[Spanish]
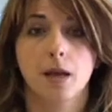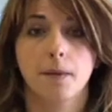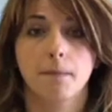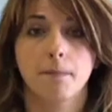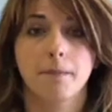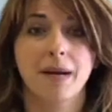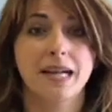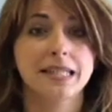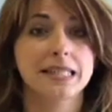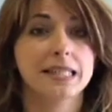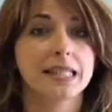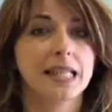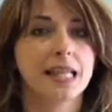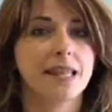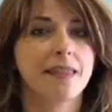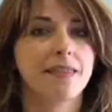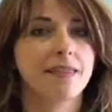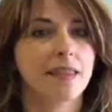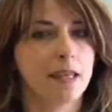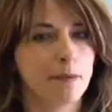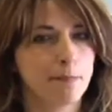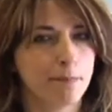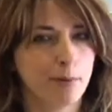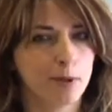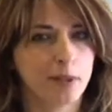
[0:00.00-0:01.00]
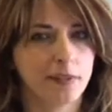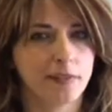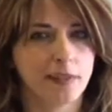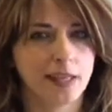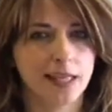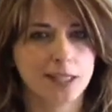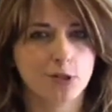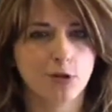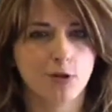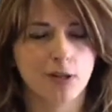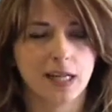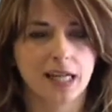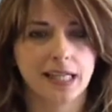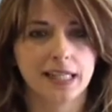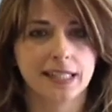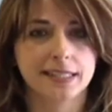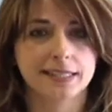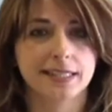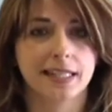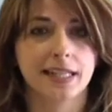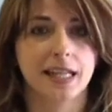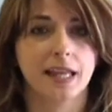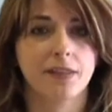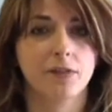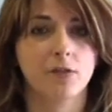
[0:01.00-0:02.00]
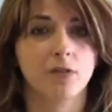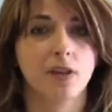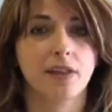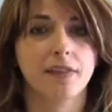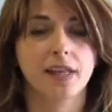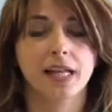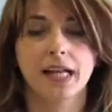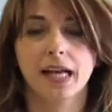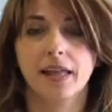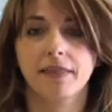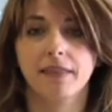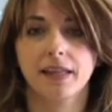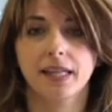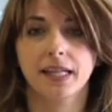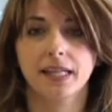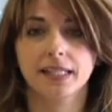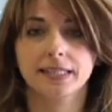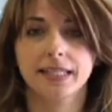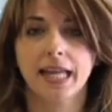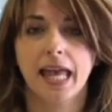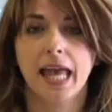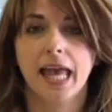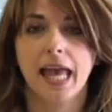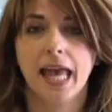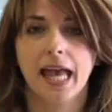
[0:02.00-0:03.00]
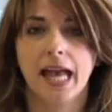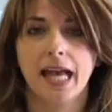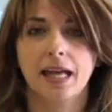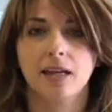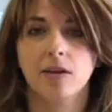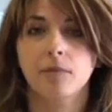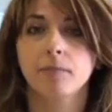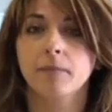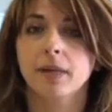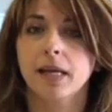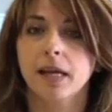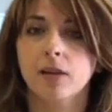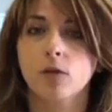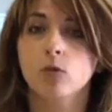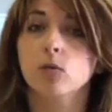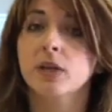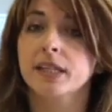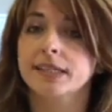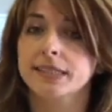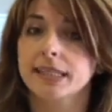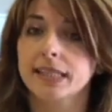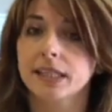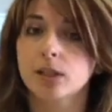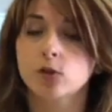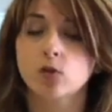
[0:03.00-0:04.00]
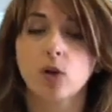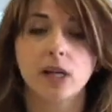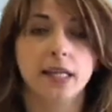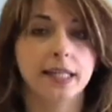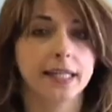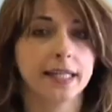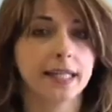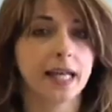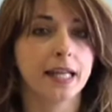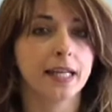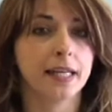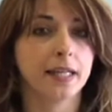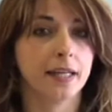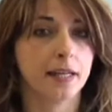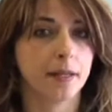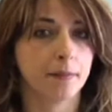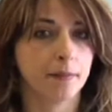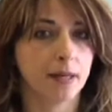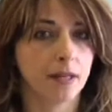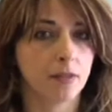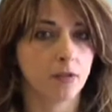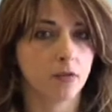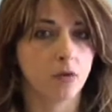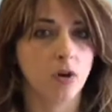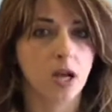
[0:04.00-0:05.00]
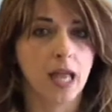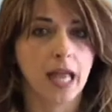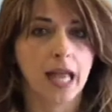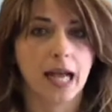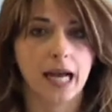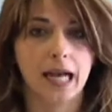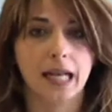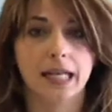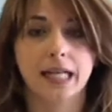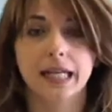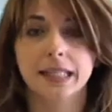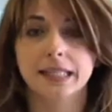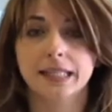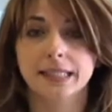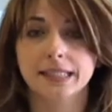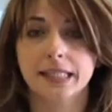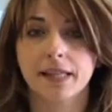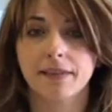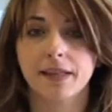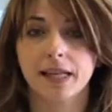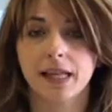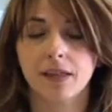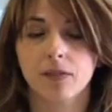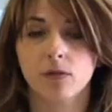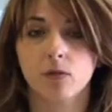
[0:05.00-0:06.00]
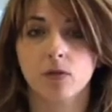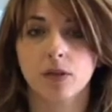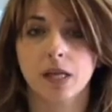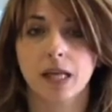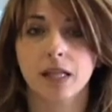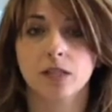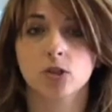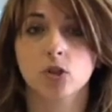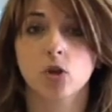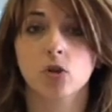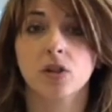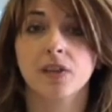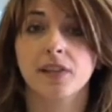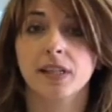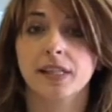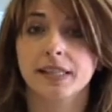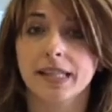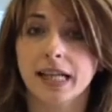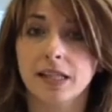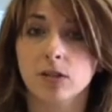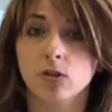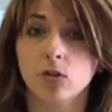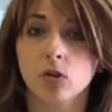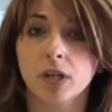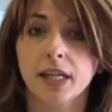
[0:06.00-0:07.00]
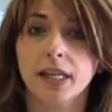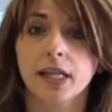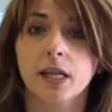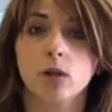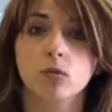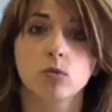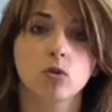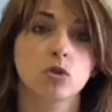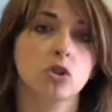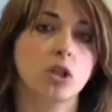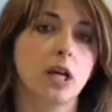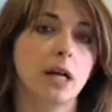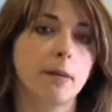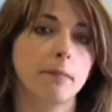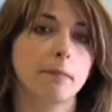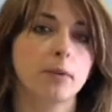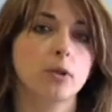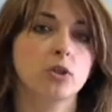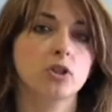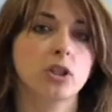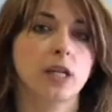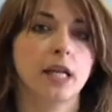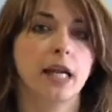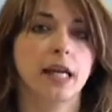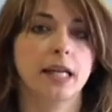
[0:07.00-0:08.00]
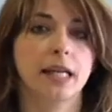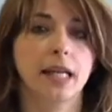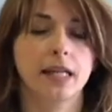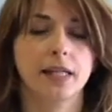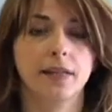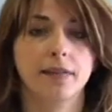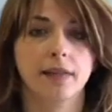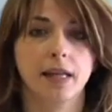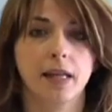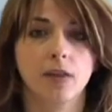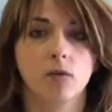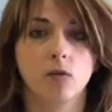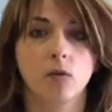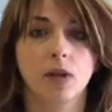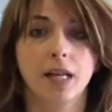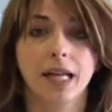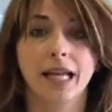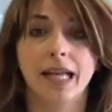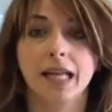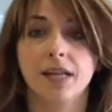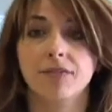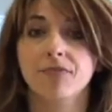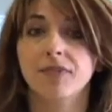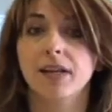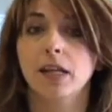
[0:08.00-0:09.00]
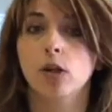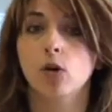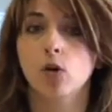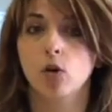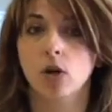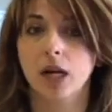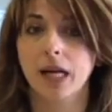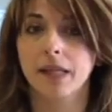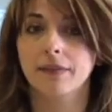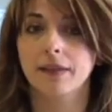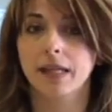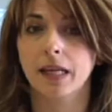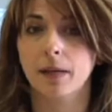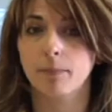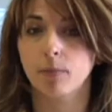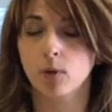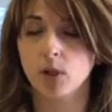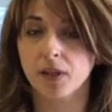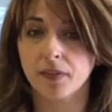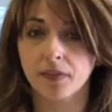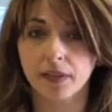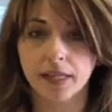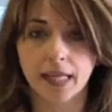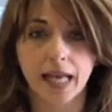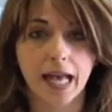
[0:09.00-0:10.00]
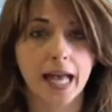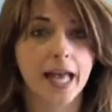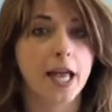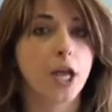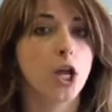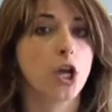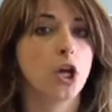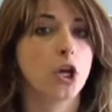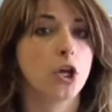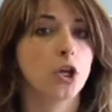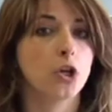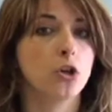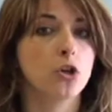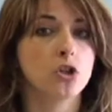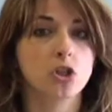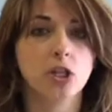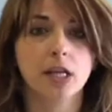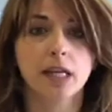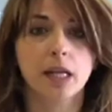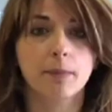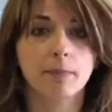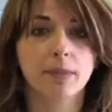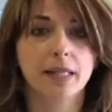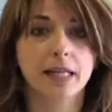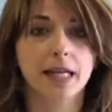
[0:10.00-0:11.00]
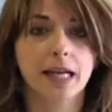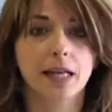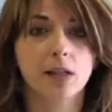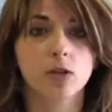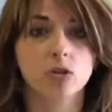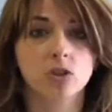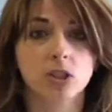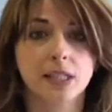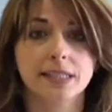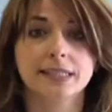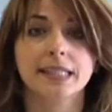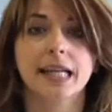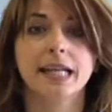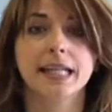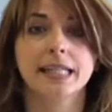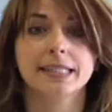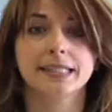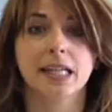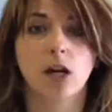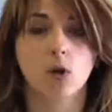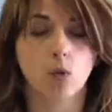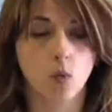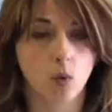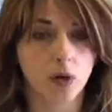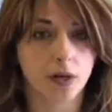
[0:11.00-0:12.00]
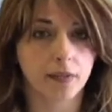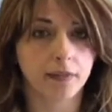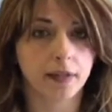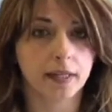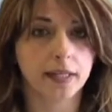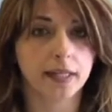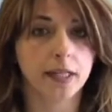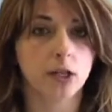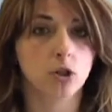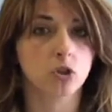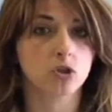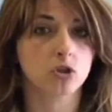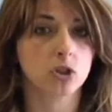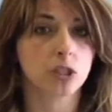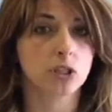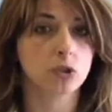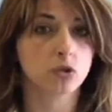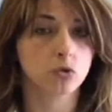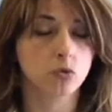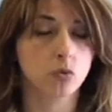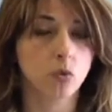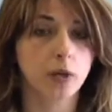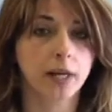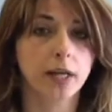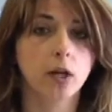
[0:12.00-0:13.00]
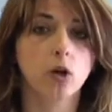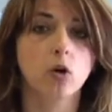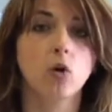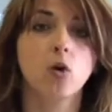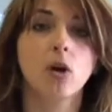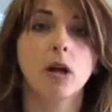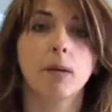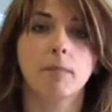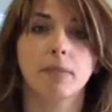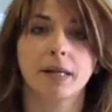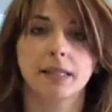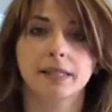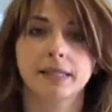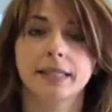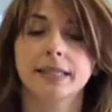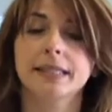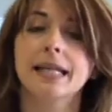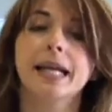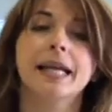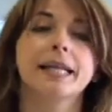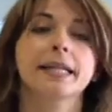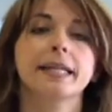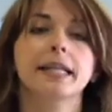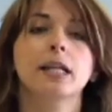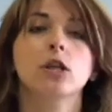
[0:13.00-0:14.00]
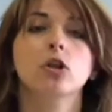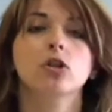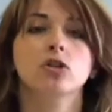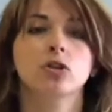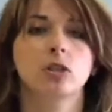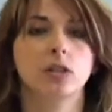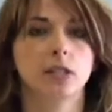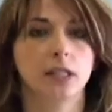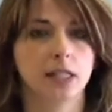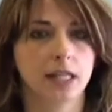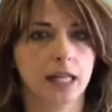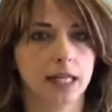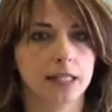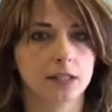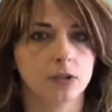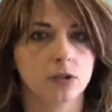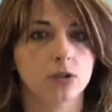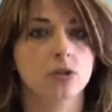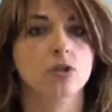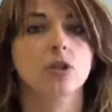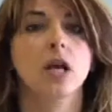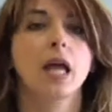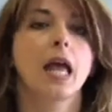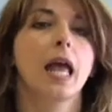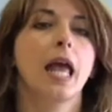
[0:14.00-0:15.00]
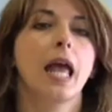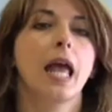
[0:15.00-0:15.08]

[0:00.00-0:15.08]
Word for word: Más de 100 policías locales de la ciudad de Cáceres han enviado un escrito a Elena Nevado, alcaldesa de la ciudad, solicitándole que unos cambios que ha realizado el jefe local de la policía no sean aplicados hasta que se acuerden y consensúen con la plantilla y los sindicatos.